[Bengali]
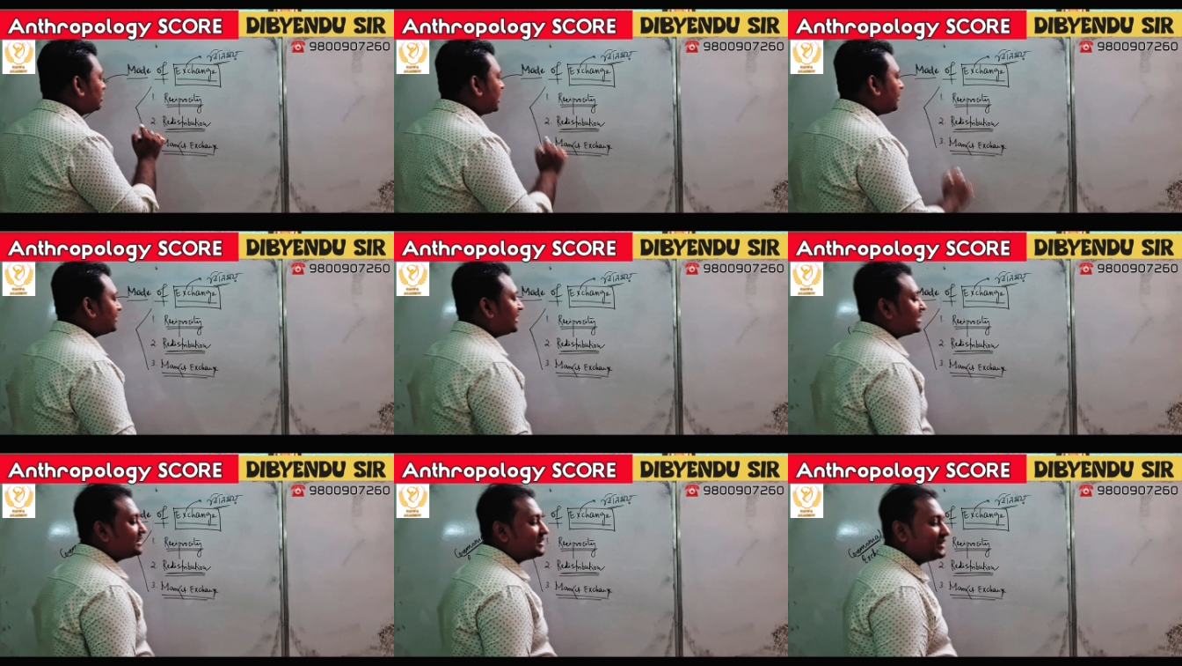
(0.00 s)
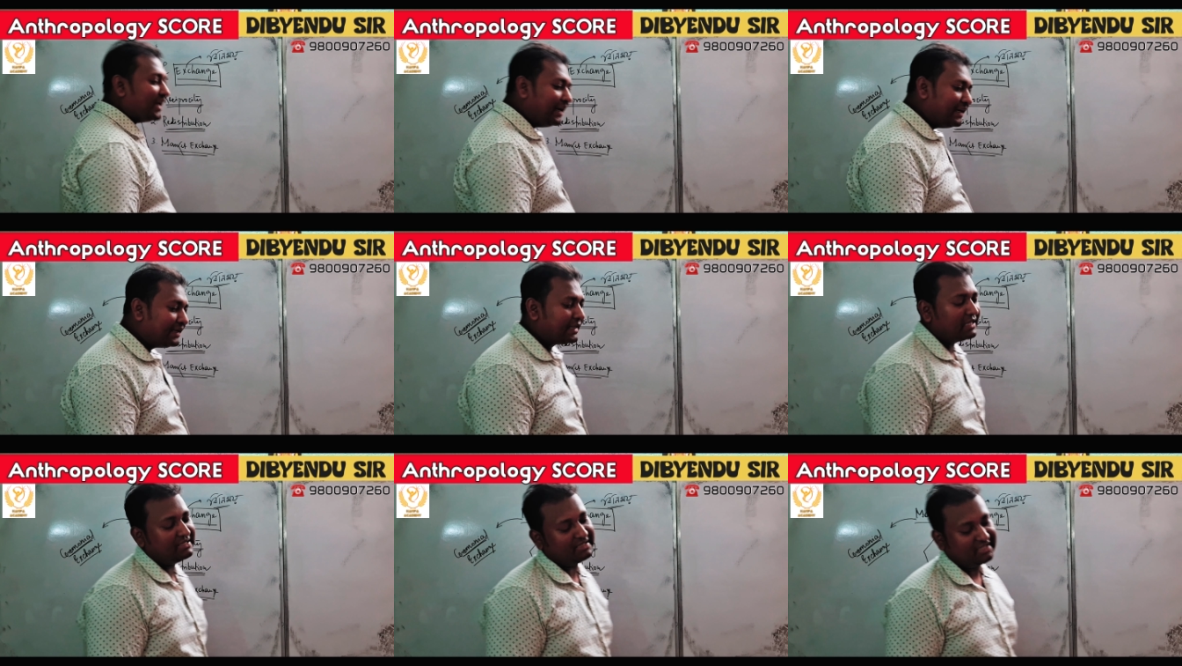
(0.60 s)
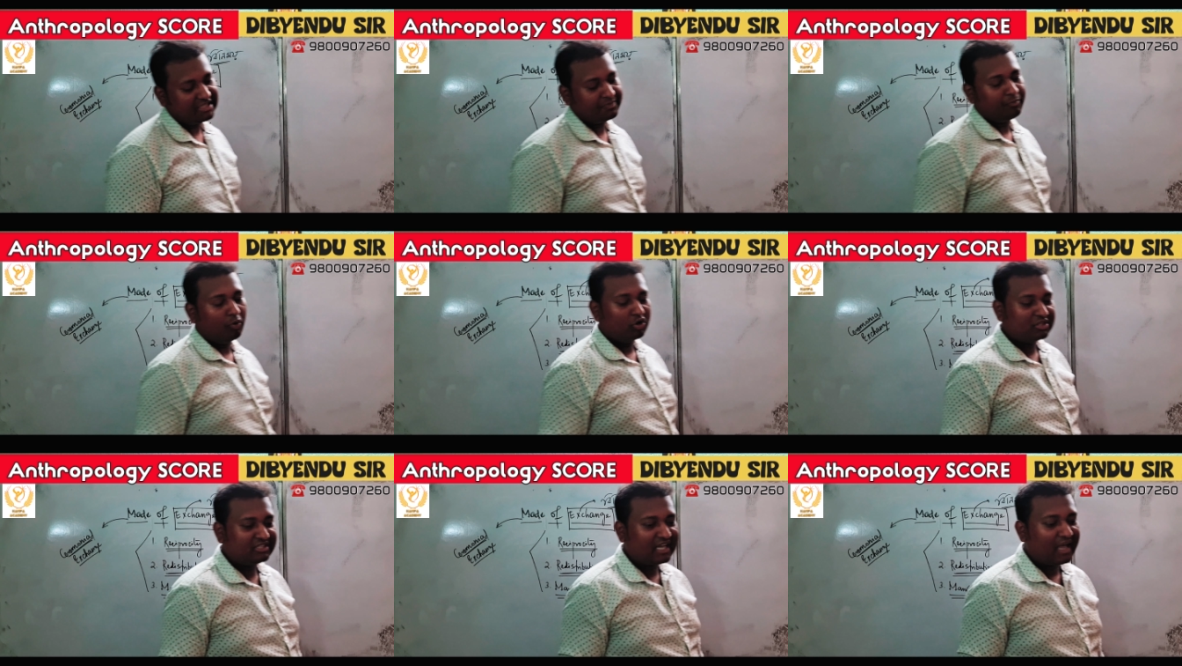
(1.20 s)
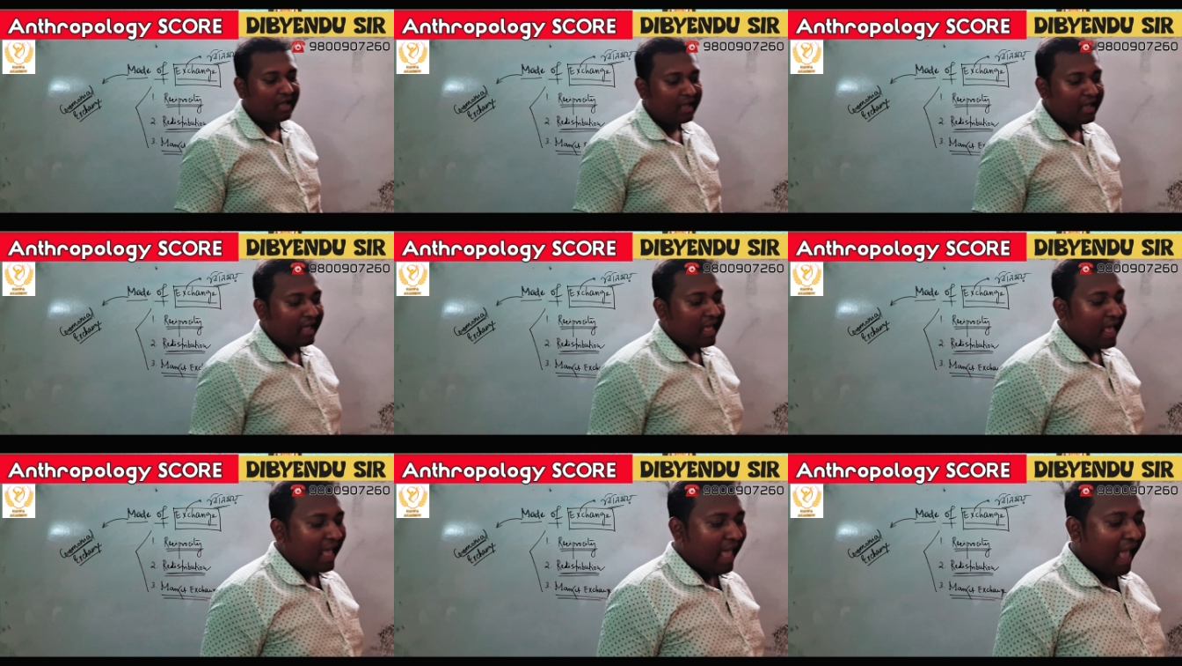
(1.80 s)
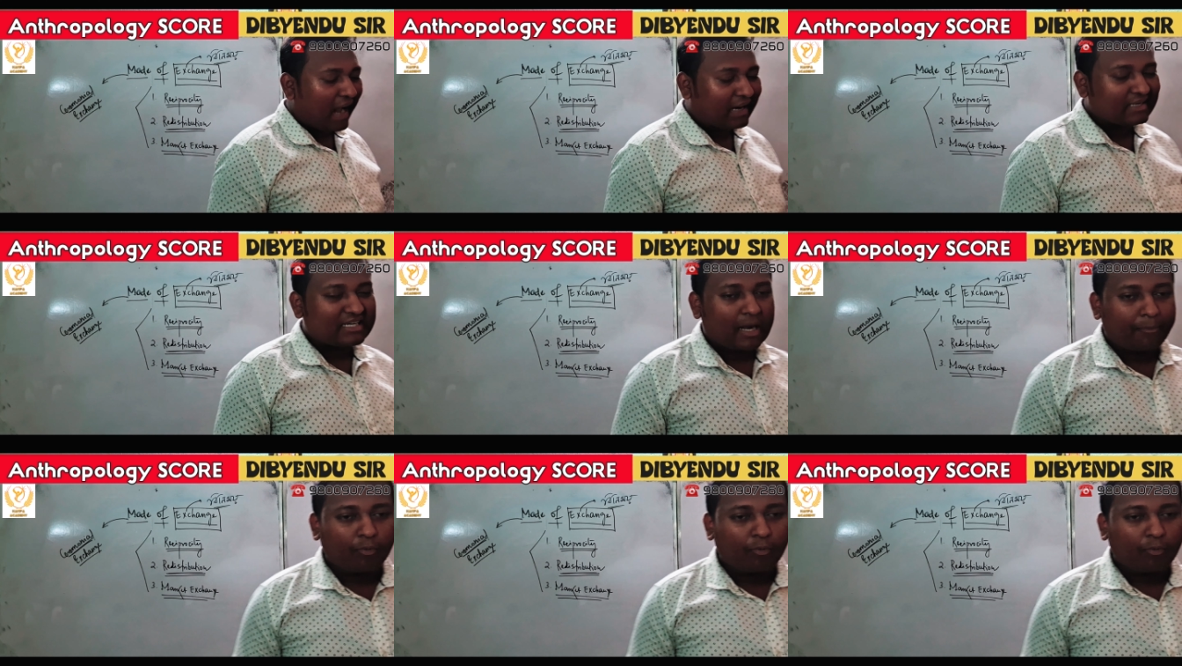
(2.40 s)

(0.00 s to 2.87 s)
মধ্যে আমাদের তিনটে জিনিস পড়ছে একটা